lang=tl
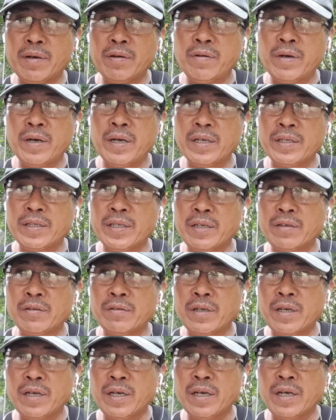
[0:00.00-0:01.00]
baguhan at saka
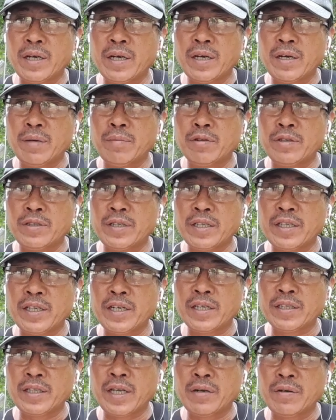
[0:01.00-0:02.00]
doon sa boss natin
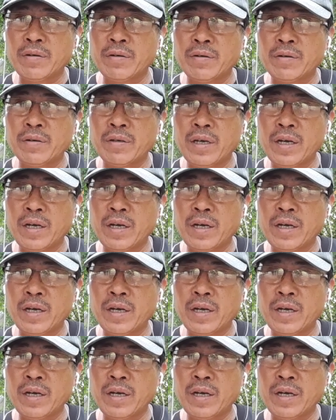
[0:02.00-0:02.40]
na nagtanong,